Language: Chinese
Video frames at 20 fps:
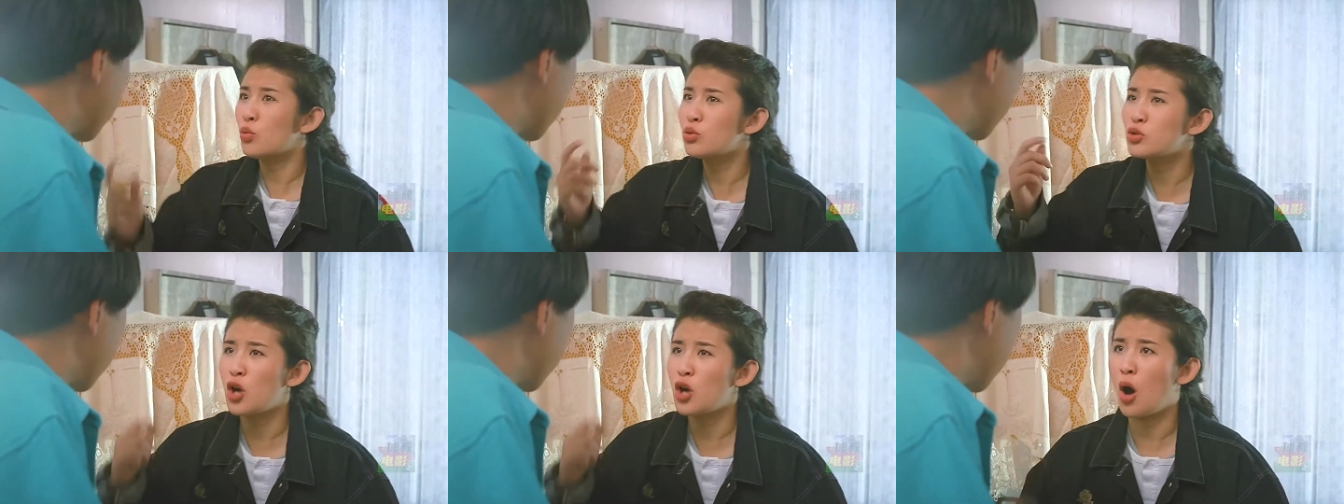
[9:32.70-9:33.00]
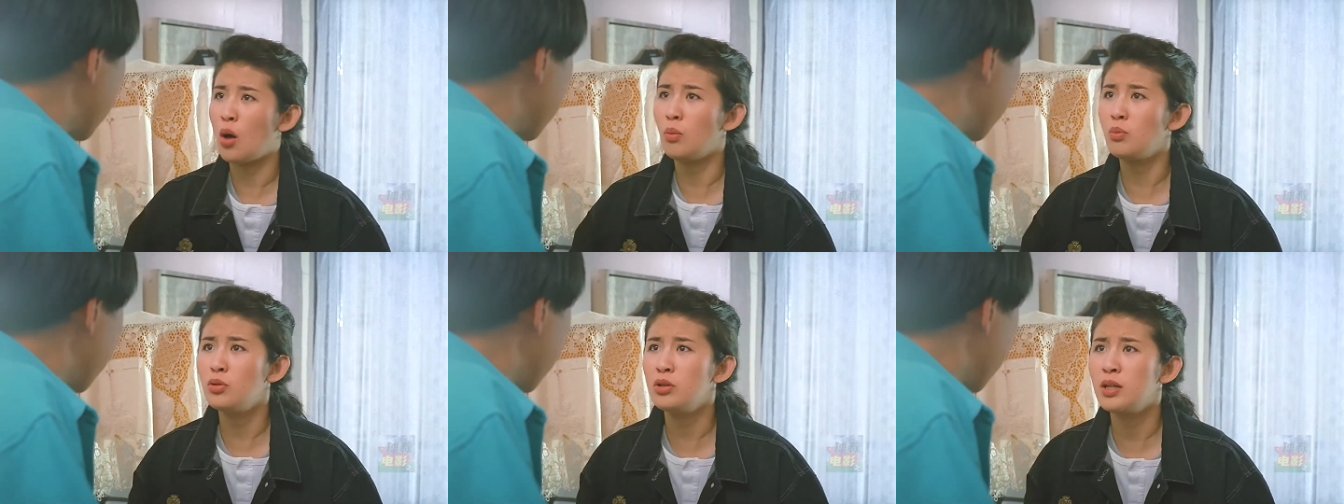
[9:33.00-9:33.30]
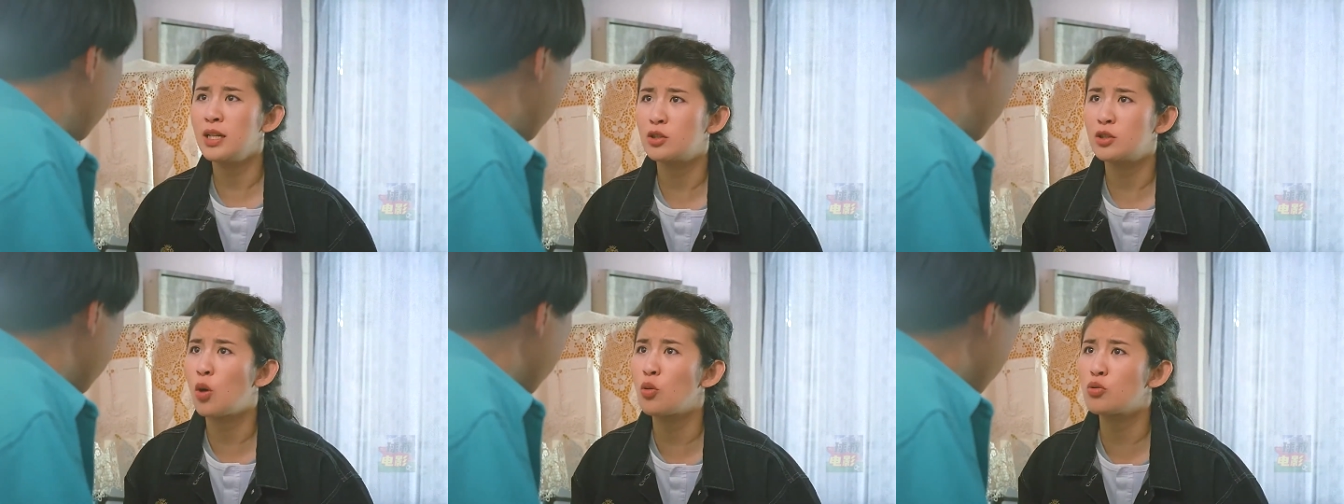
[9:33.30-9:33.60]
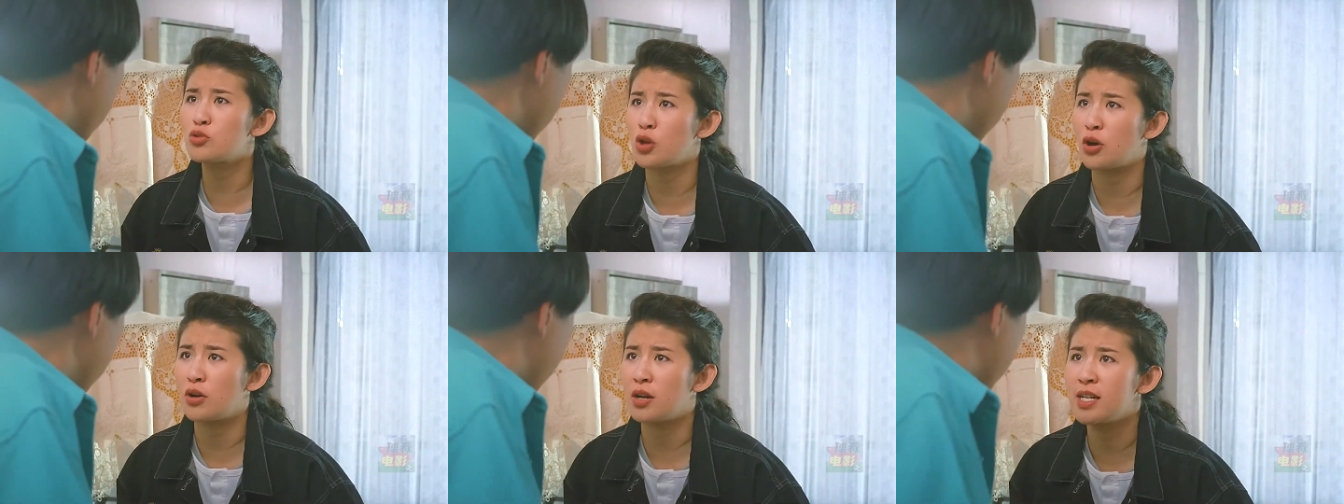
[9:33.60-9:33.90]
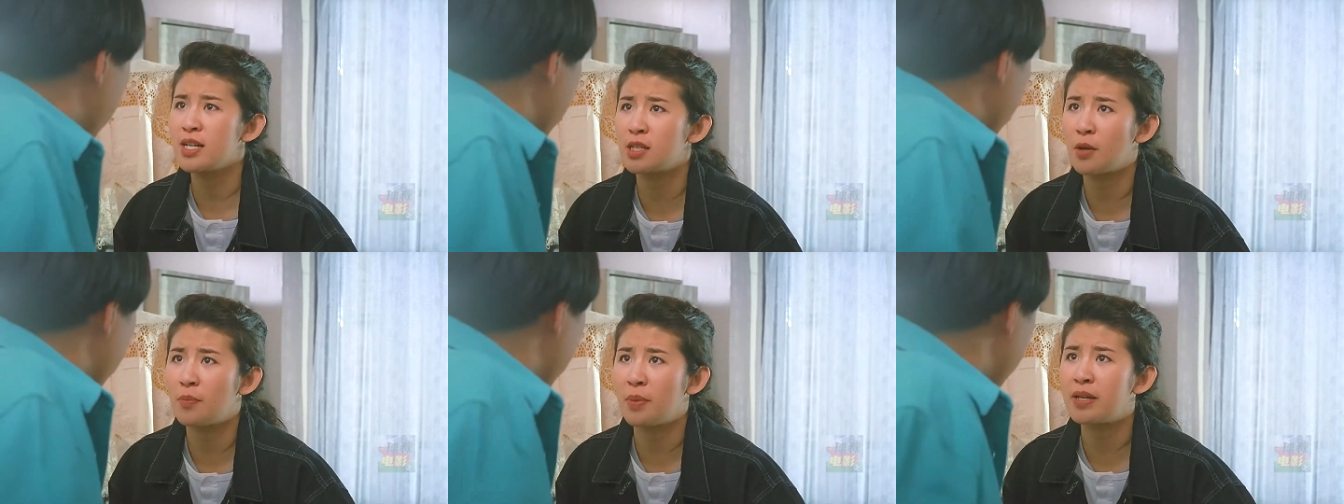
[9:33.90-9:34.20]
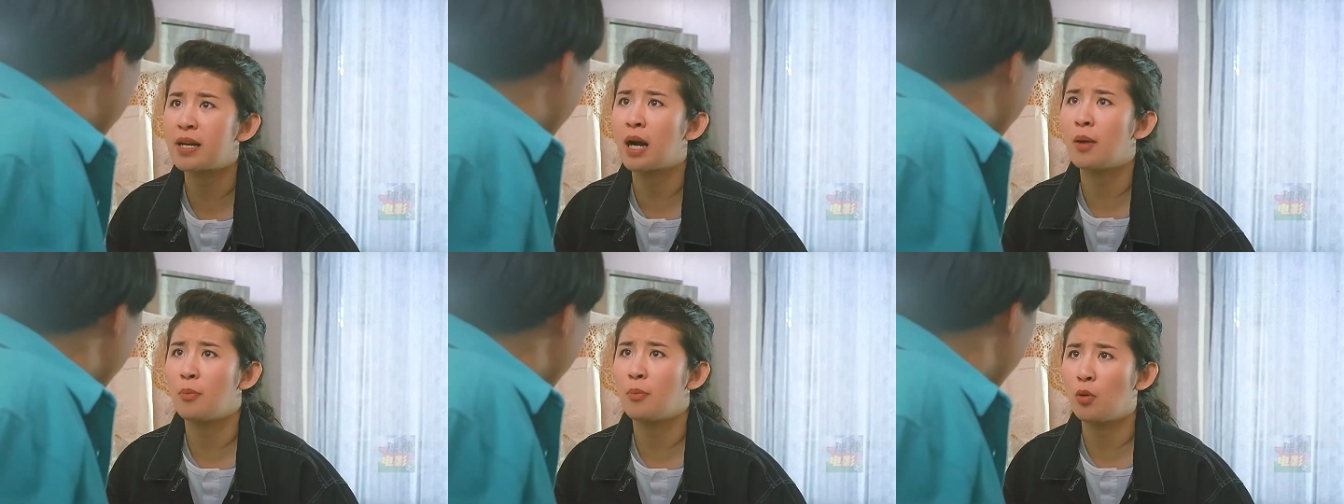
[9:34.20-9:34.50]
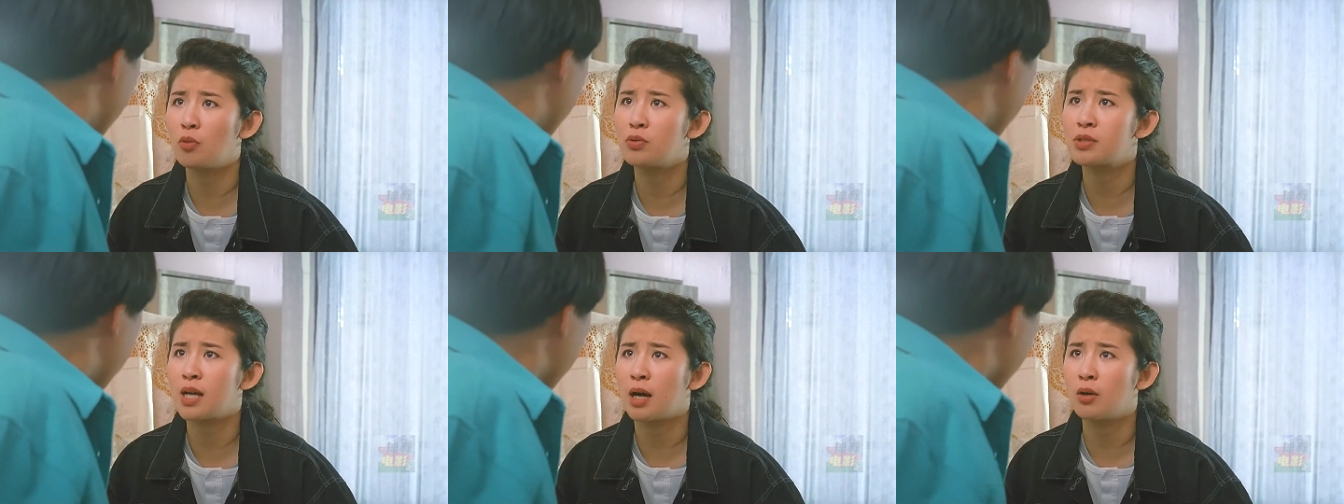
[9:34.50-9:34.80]
关注球叔，更新更
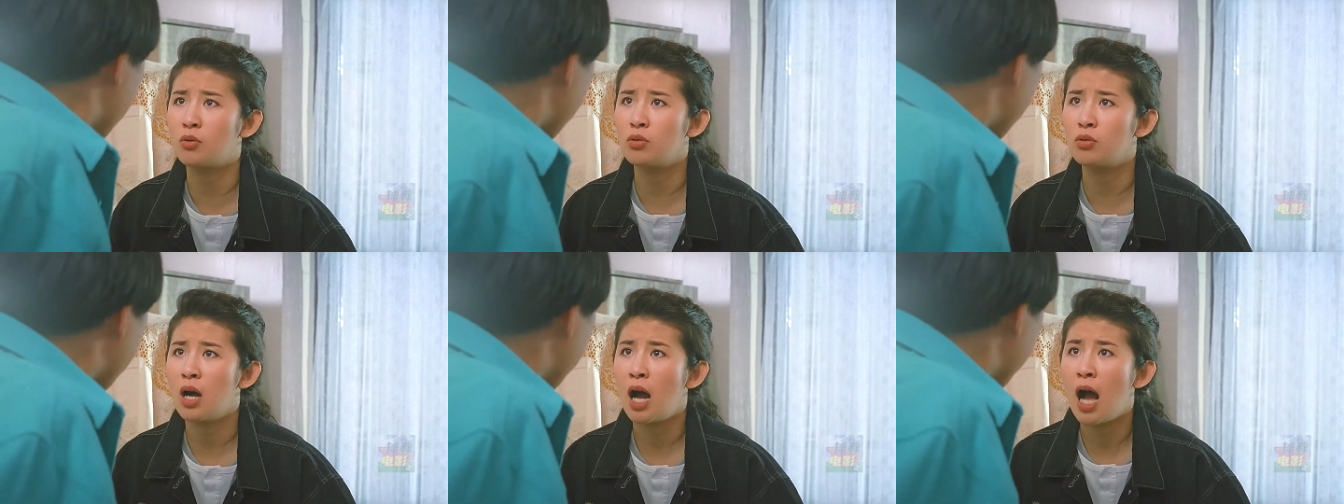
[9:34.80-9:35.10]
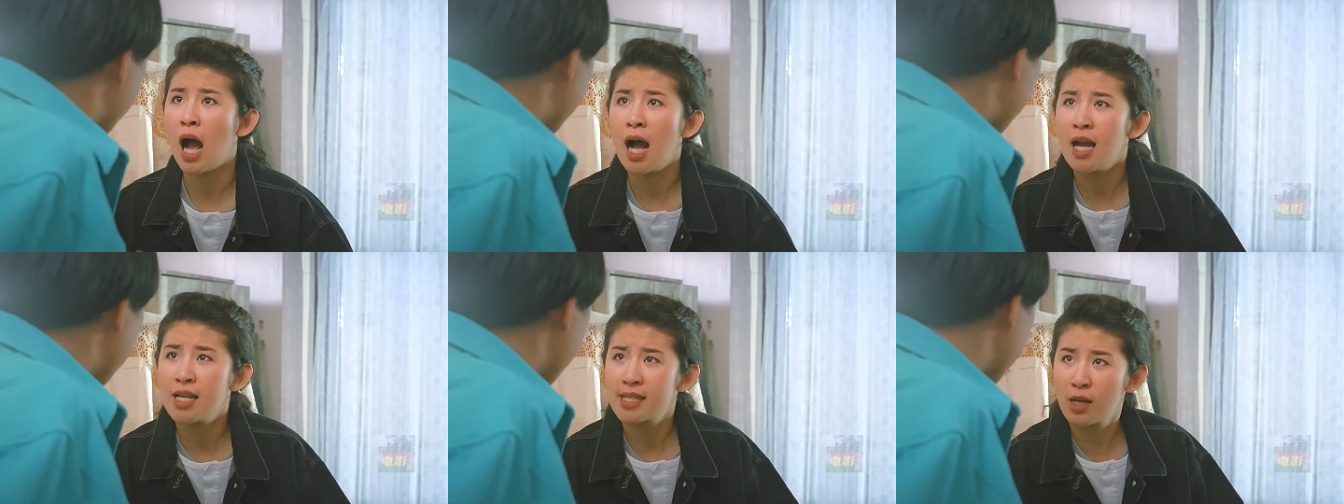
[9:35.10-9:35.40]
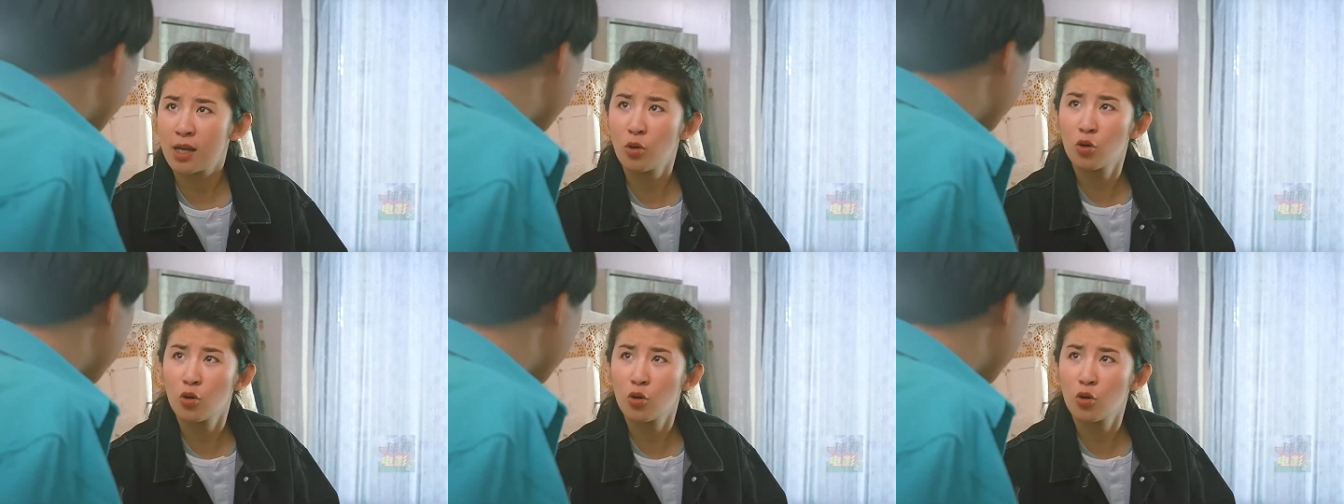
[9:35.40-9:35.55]
多，咱们下期